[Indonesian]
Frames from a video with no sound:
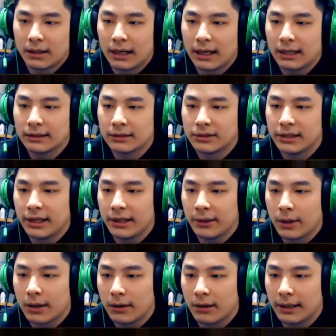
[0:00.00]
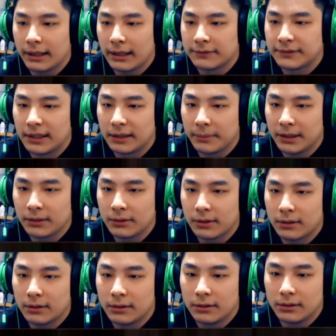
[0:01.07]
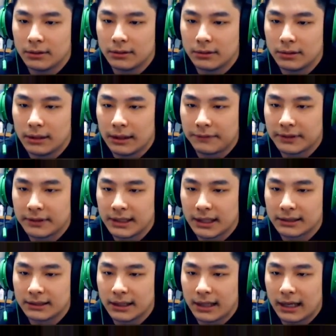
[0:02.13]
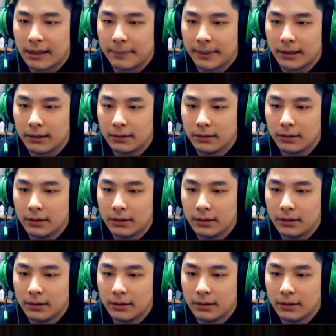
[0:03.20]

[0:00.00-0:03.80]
kalian kan tahu sendiri gue kalau lagi live streaming tuh kalau live siang-siang kayak apa